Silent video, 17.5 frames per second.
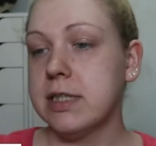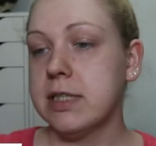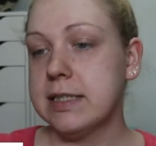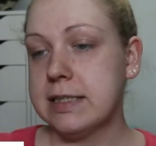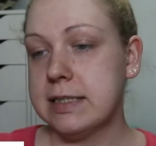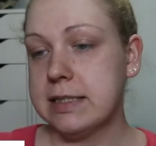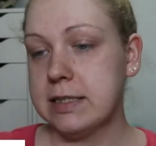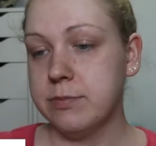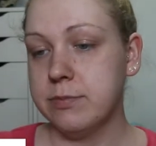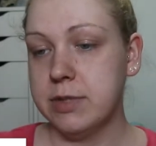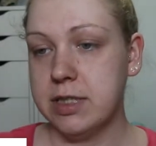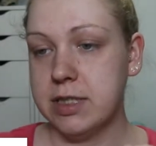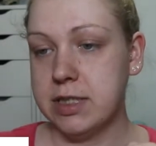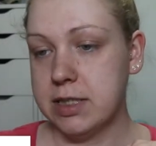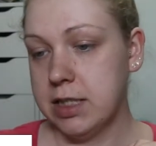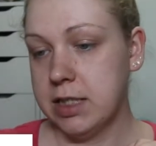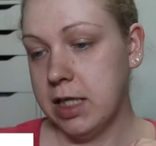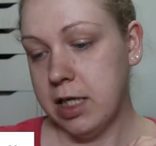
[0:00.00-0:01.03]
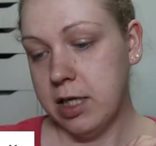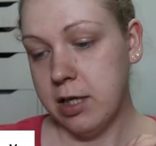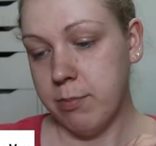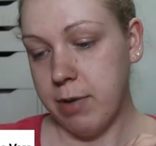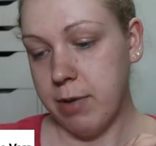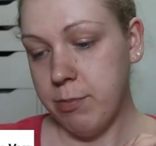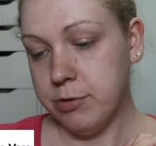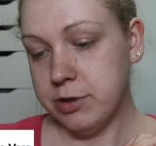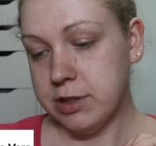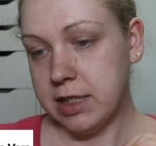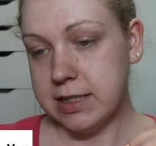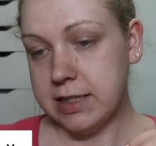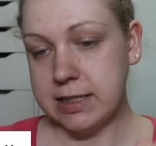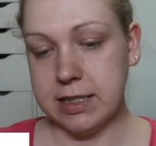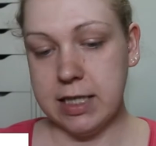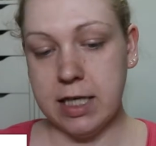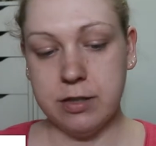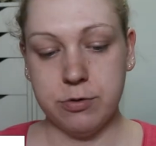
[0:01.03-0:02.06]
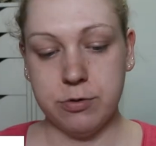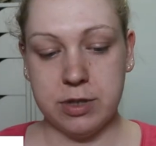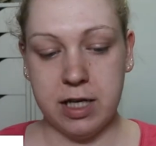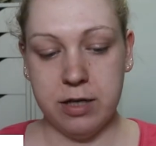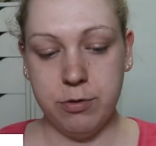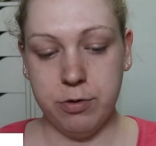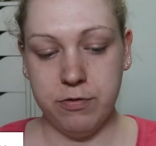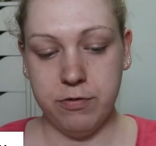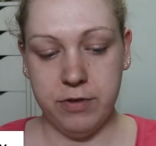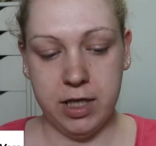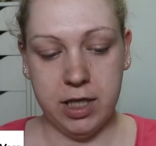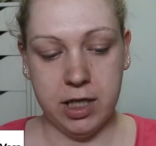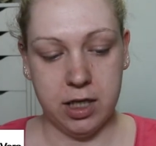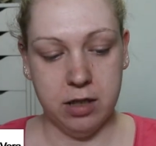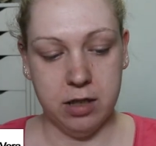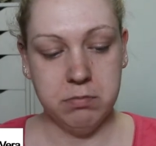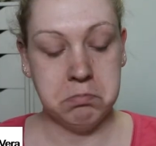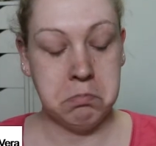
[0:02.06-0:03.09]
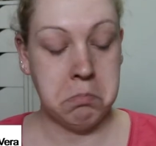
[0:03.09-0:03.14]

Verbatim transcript: Das ist mit Bambusextrakt und Aloe Vera.